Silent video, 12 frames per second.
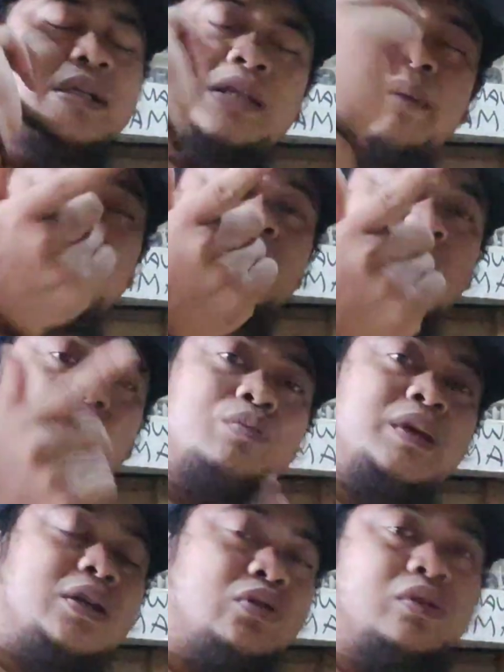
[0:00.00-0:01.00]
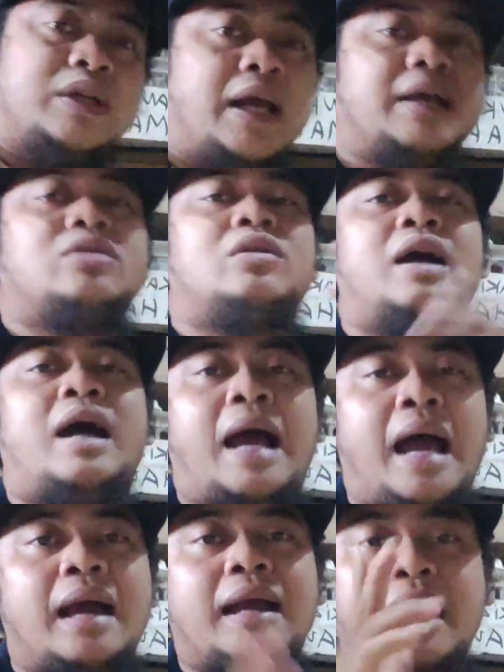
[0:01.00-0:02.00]
sampai satu minggu ya itulah
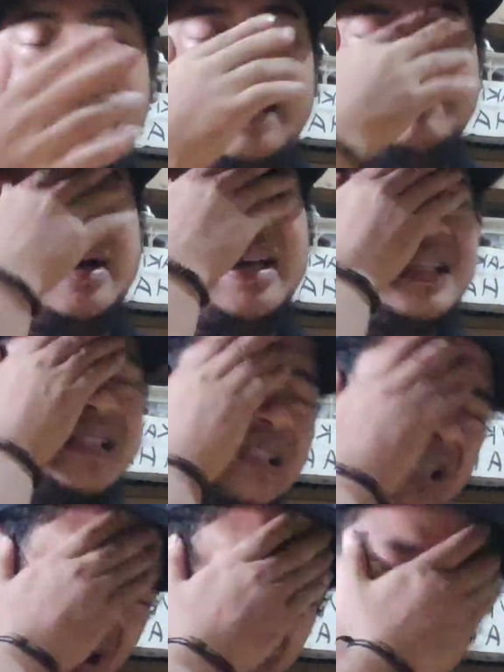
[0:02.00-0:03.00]
agak lama guys